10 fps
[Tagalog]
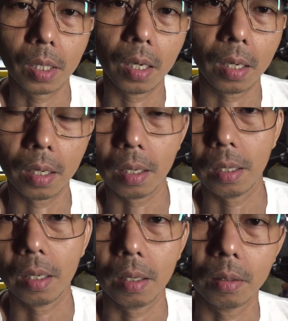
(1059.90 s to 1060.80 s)

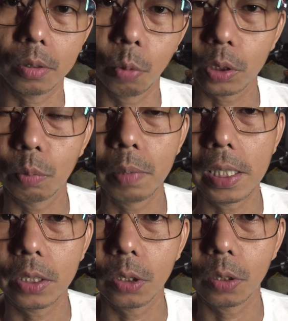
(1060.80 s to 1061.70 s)
uh, huwag niyong
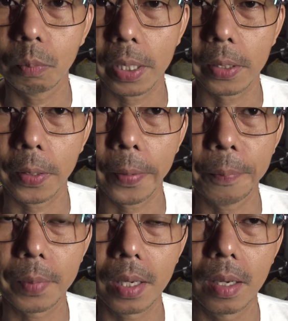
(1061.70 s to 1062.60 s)
bilhin yon pero
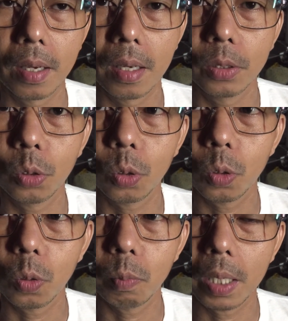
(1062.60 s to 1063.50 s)

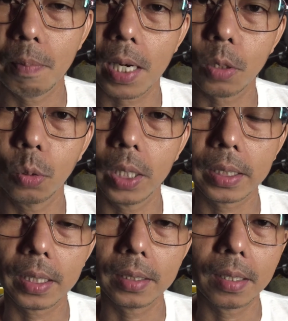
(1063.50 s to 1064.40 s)
yung may mga
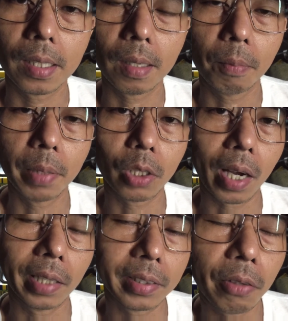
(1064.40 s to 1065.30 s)
coolant kasi na
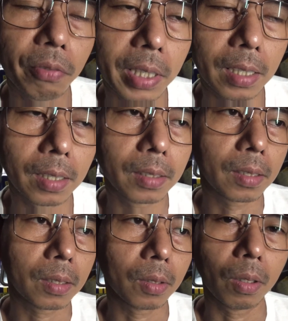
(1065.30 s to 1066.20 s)
merong
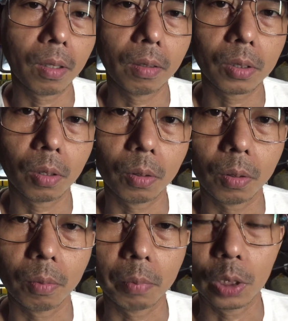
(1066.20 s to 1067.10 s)
antifreeze, no?
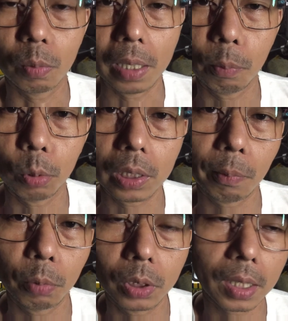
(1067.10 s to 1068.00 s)
So, medyo
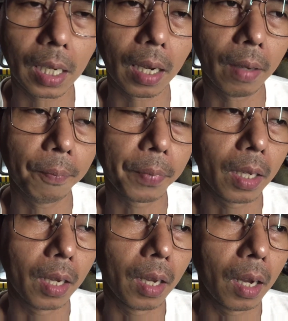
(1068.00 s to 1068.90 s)
malapot-lapot siya.
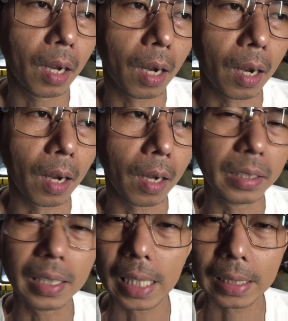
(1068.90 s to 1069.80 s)
Uh,
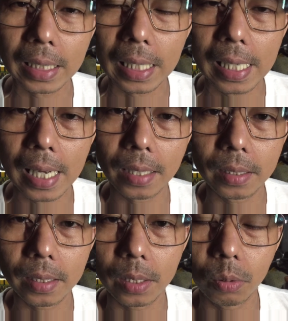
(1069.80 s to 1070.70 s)
hindi natin
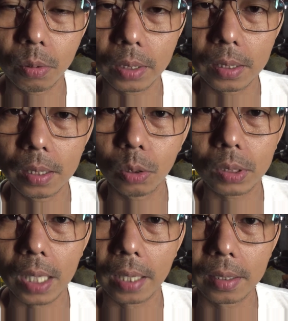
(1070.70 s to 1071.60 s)
kailangan ng ganun kasi
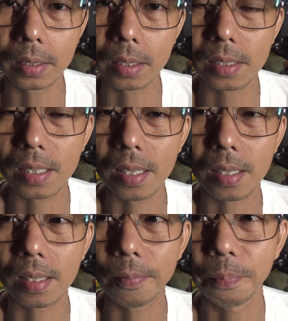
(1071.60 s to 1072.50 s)
dito sa atin
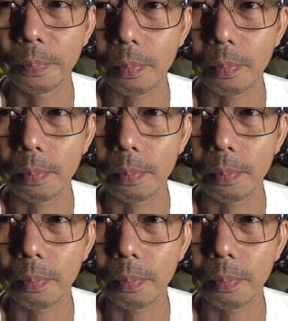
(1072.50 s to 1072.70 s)
kasi